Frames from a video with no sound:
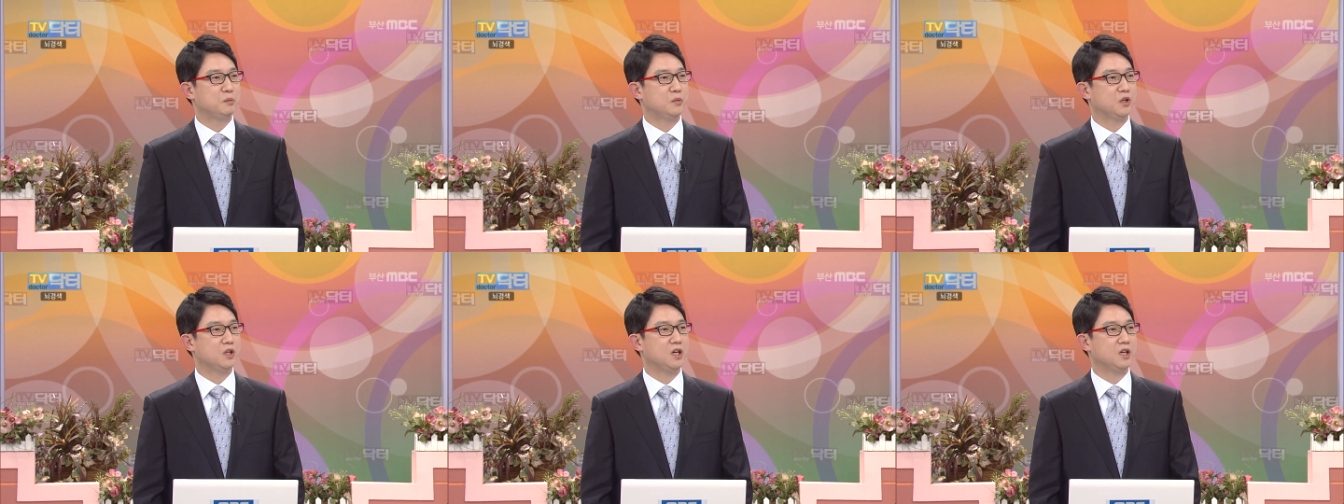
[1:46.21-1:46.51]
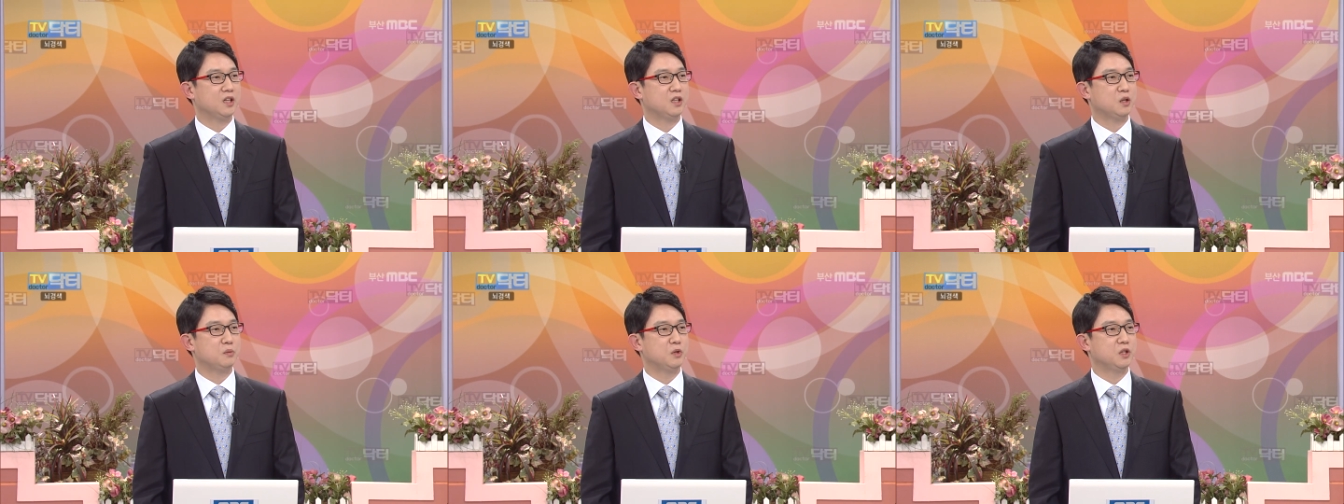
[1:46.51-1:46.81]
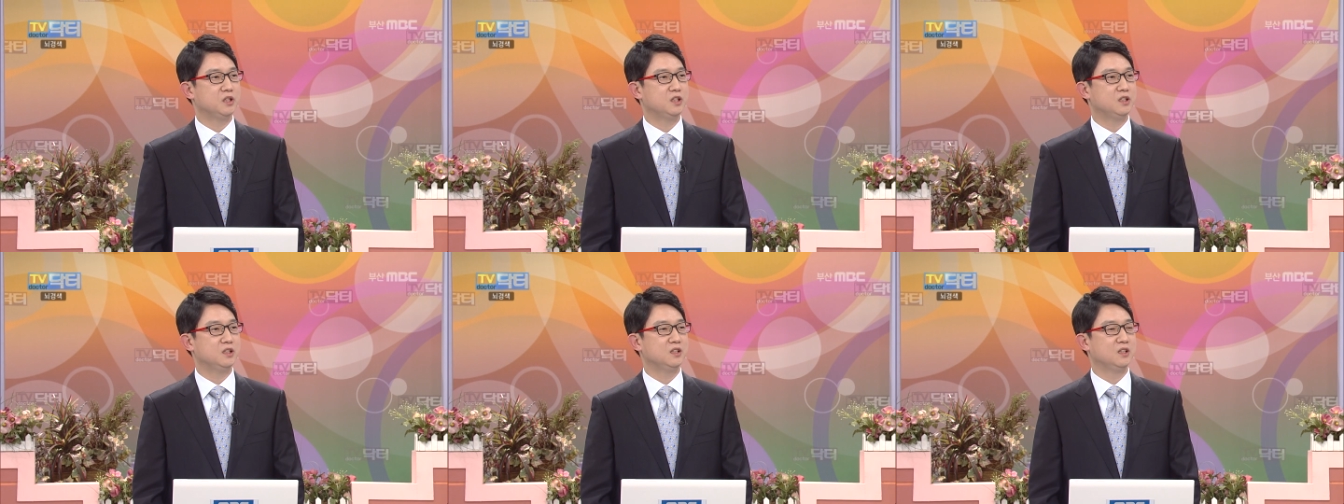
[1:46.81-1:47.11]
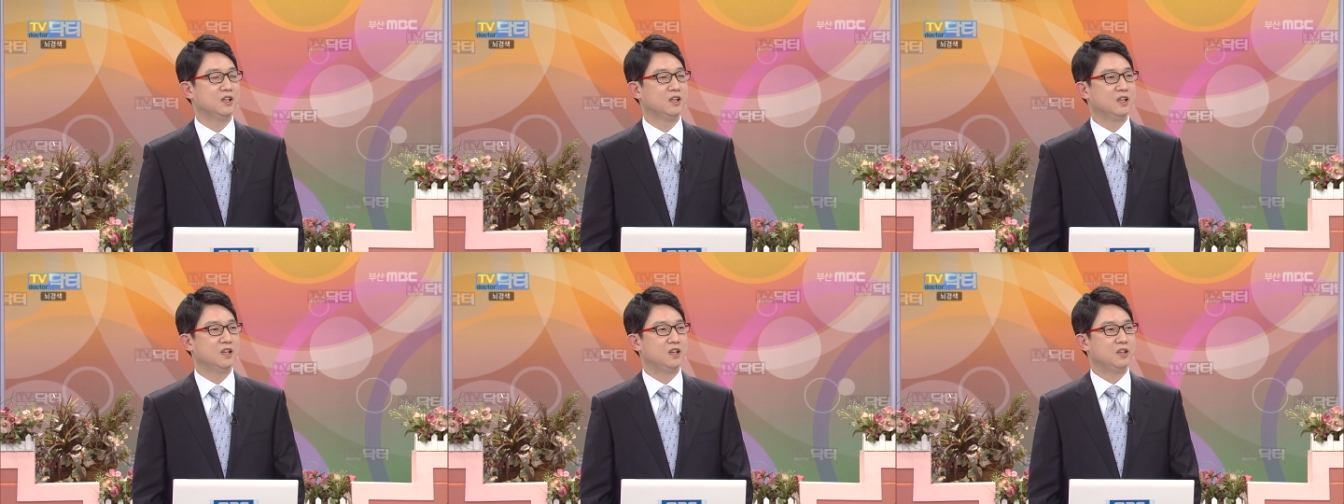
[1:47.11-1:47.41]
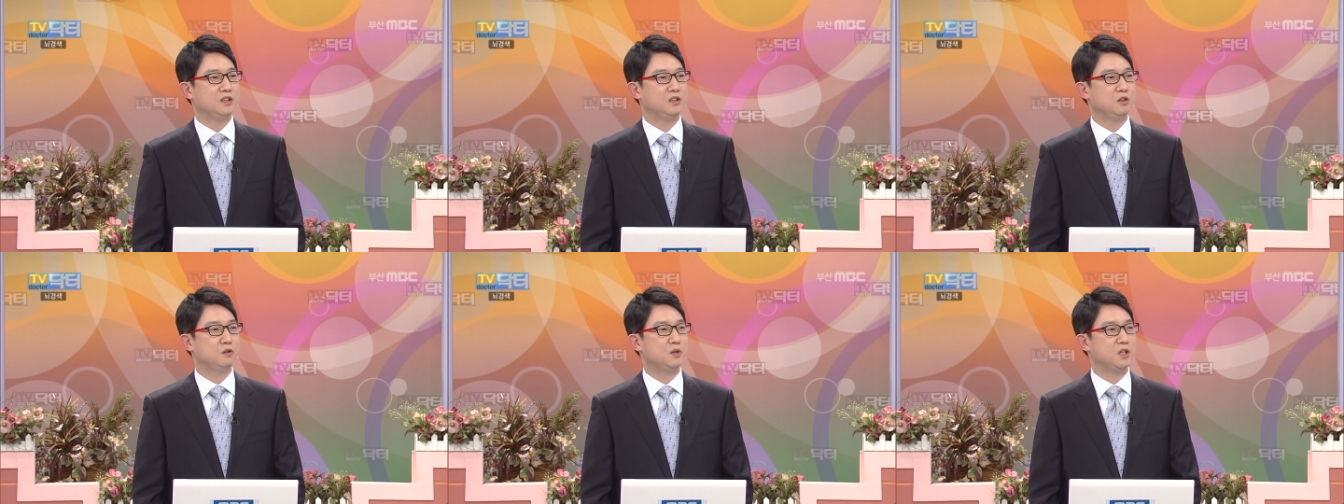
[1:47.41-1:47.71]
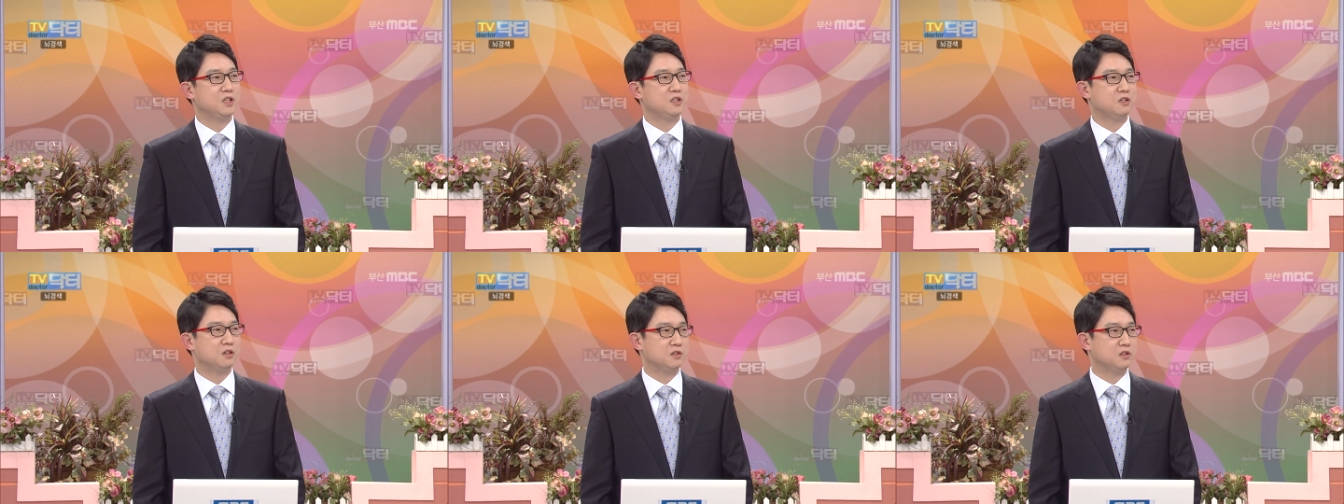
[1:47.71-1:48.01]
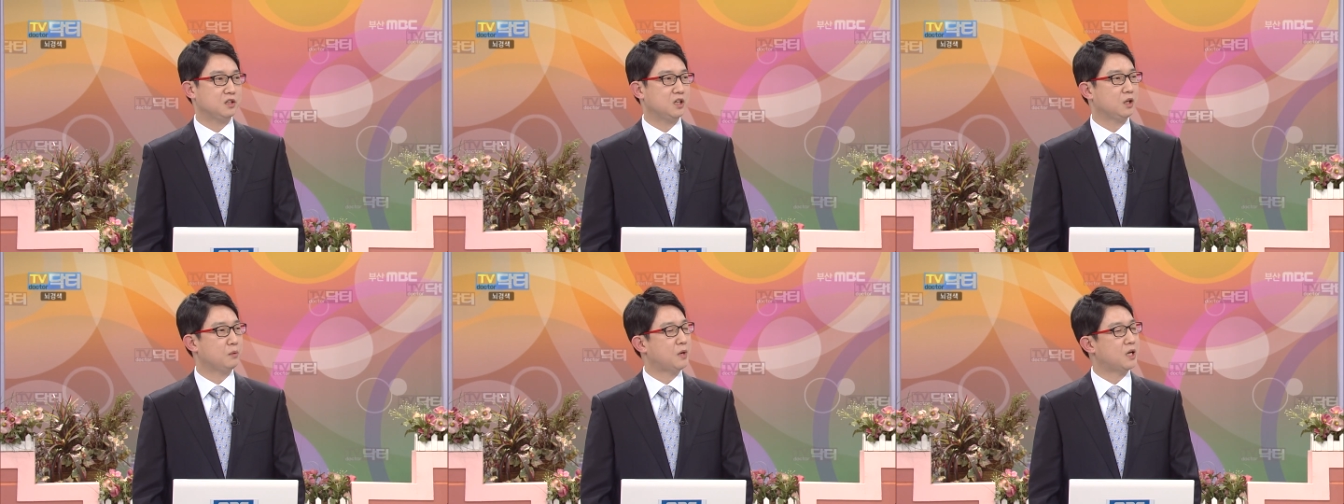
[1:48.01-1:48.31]
변하게 되면은 네. 혈관이
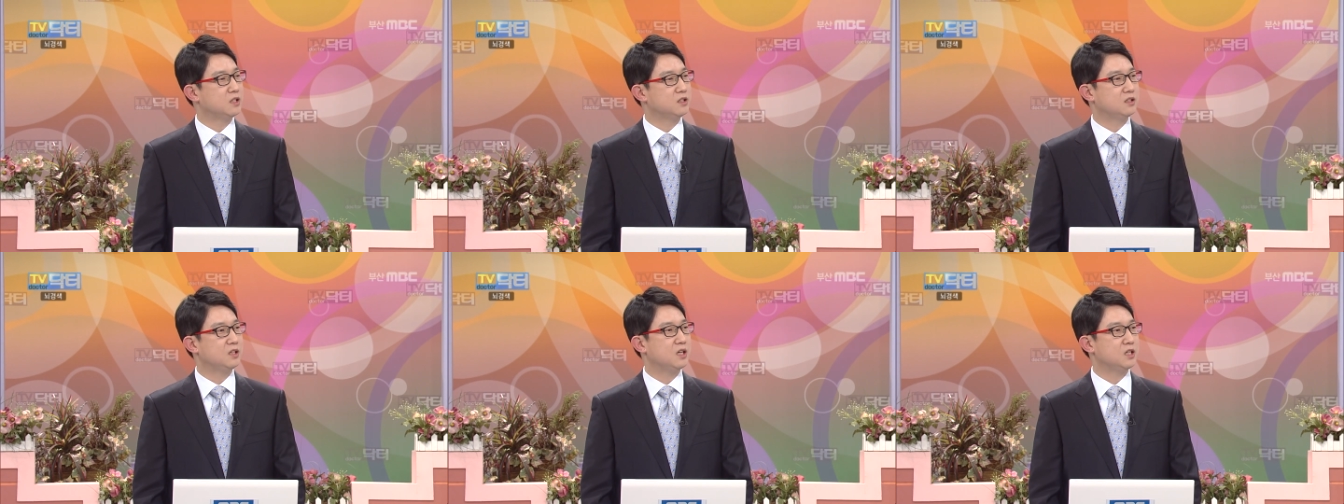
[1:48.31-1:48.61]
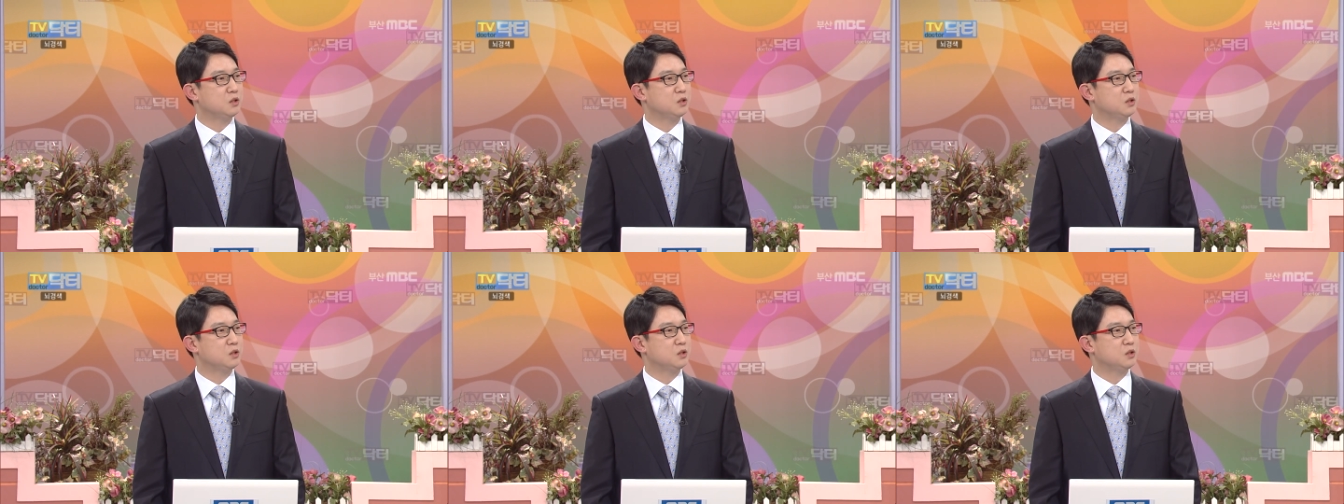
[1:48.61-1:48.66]
적절하게 반응을